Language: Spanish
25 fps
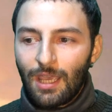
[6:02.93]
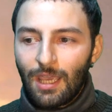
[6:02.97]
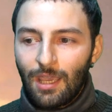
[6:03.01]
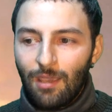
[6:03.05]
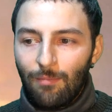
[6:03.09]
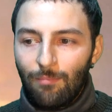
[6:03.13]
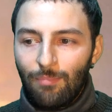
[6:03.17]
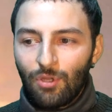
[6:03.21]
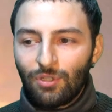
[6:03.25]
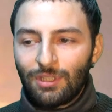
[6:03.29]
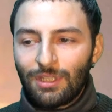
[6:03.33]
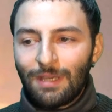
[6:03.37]

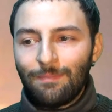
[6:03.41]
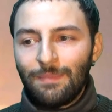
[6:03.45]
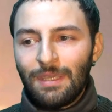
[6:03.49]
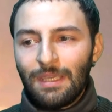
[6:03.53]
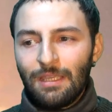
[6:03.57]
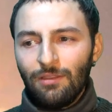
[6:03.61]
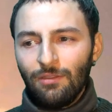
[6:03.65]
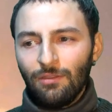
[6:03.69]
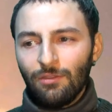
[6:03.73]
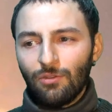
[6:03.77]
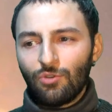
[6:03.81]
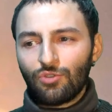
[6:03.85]
Pero
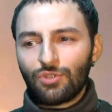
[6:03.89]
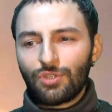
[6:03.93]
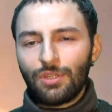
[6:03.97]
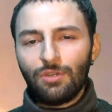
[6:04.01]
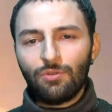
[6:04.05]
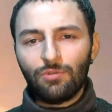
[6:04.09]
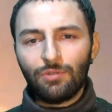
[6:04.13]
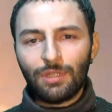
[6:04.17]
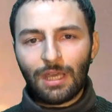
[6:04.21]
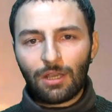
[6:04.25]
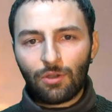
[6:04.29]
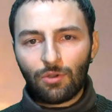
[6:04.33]
también os
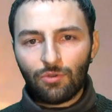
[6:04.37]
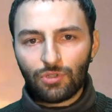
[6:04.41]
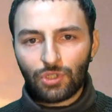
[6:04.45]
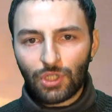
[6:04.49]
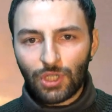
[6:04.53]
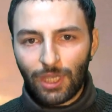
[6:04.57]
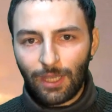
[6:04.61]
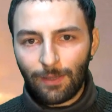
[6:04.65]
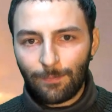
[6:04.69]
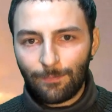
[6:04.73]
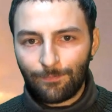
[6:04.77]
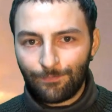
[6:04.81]
digo una
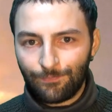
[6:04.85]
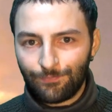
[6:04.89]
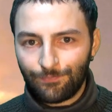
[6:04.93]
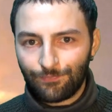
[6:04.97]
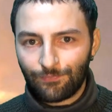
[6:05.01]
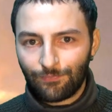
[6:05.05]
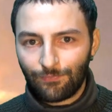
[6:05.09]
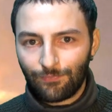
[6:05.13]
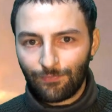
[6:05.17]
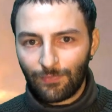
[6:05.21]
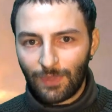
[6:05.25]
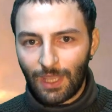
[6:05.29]
cosa,
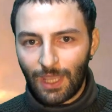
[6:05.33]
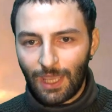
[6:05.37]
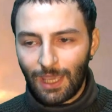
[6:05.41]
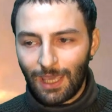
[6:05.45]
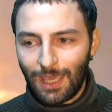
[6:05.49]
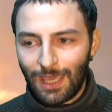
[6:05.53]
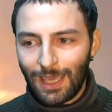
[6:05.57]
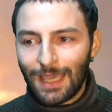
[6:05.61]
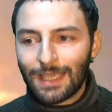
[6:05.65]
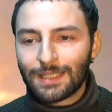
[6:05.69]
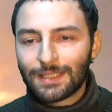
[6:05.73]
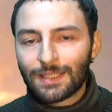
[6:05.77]

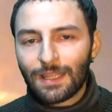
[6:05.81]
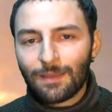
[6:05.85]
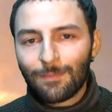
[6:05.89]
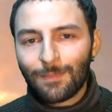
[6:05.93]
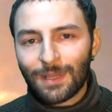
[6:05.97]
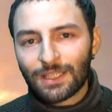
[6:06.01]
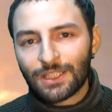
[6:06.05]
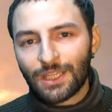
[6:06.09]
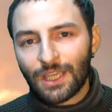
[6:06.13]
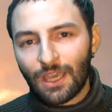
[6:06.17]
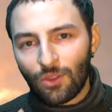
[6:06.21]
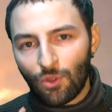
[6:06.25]
es
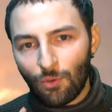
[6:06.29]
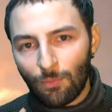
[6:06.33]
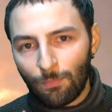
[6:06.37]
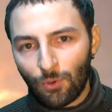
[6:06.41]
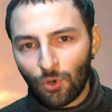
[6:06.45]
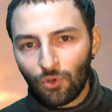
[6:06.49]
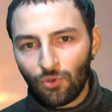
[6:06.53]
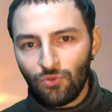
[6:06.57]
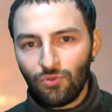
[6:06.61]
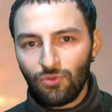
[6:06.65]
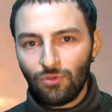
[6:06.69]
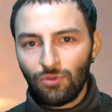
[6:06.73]
demasiado
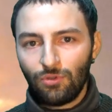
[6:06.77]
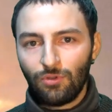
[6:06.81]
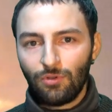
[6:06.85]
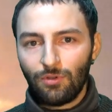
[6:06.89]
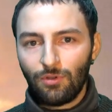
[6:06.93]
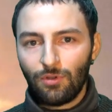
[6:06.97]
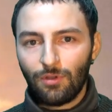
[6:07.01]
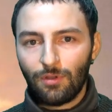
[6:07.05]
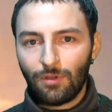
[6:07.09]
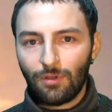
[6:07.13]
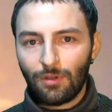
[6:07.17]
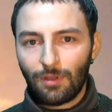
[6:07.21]

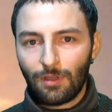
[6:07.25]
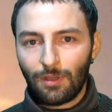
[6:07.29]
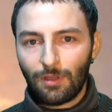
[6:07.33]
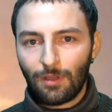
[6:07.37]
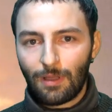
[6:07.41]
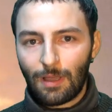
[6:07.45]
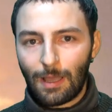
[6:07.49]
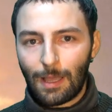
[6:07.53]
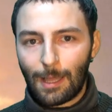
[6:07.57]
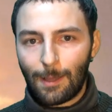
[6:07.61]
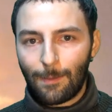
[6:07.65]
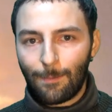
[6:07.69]
pronto
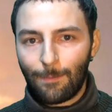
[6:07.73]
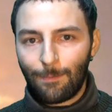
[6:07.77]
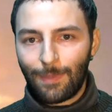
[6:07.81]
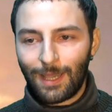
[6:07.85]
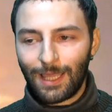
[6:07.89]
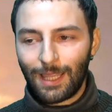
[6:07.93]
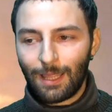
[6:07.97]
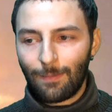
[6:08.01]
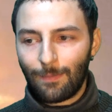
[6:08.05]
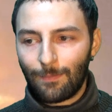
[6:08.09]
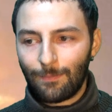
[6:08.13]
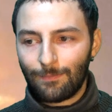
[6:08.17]

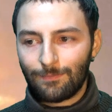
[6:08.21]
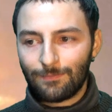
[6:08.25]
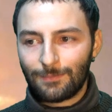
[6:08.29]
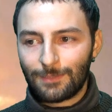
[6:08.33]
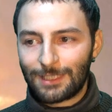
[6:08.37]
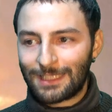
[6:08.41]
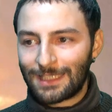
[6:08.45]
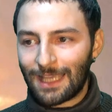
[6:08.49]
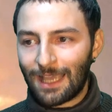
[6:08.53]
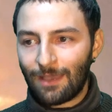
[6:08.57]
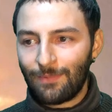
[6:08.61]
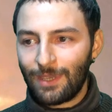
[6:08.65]
para
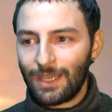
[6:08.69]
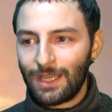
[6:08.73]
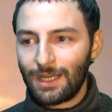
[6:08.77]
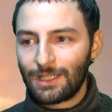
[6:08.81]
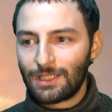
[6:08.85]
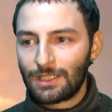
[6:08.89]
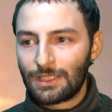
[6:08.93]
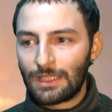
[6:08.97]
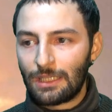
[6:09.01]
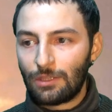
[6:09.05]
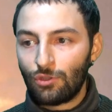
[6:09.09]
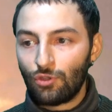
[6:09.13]
saber
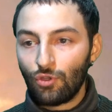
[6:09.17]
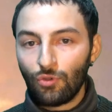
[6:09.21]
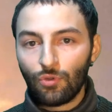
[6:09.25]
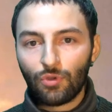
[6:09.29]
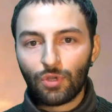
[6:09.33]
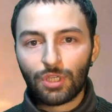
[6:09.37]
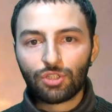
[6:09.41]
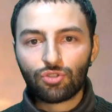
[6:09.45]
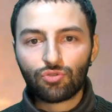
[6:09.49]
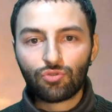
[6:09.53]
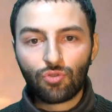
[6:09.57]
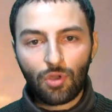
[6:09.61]
si todo
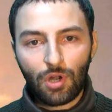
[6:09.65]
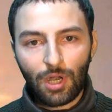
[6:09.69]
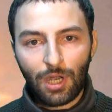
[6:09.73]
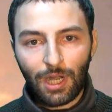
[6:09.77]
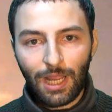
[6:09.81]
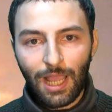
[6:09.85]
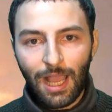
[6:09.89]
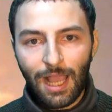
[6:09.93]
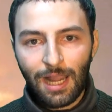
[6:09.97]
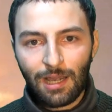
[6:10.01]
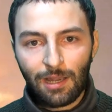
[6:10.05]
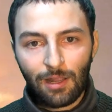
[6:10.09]
esto es
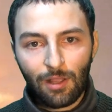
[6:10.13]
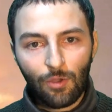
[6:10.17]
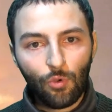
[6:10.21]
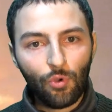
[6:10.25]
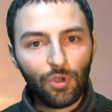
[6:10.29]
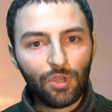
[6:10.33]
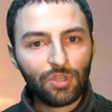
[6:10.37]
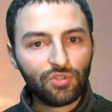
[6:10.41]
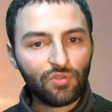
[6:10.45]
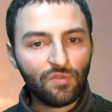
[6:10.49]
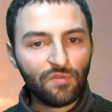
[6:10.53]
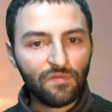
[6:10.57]
real
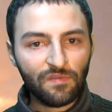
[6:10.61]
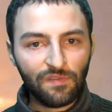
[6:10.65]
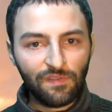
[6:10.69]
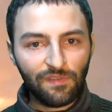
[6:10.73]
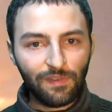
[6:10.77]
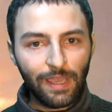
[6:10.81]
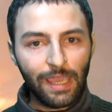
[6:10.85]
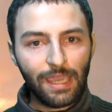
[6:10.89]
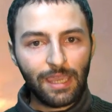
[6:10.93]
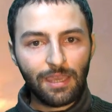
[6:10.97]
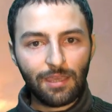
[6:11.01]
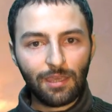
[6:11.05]
o es un
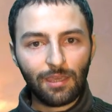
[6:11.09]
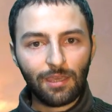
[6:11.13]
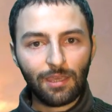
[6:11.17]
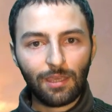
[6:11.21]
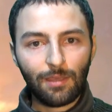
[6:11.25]
fake.